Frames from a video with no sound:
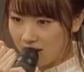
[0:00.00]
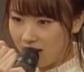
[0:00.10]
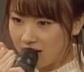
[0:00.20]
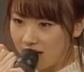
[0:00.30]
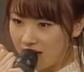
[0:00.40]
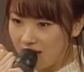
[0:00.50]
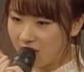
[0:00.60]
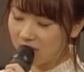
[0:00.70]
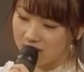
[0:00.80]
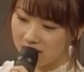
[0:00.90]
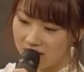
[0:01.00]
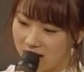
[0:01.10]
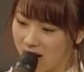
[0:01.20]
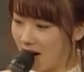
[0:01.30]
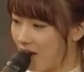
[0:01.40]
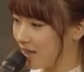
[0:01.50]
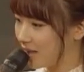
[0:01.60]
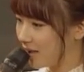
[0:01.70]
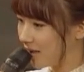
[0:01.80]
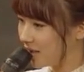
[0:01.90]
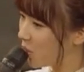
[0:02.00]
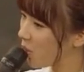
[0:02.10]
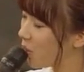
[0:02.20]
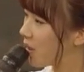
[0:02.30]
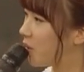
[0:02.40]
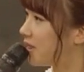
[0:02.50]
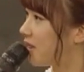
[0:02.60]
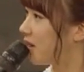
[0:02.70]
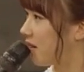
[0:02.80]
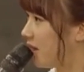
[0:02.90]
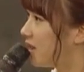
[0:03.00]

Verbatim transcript: やっててねなるほどだからあそういう方が良かったのか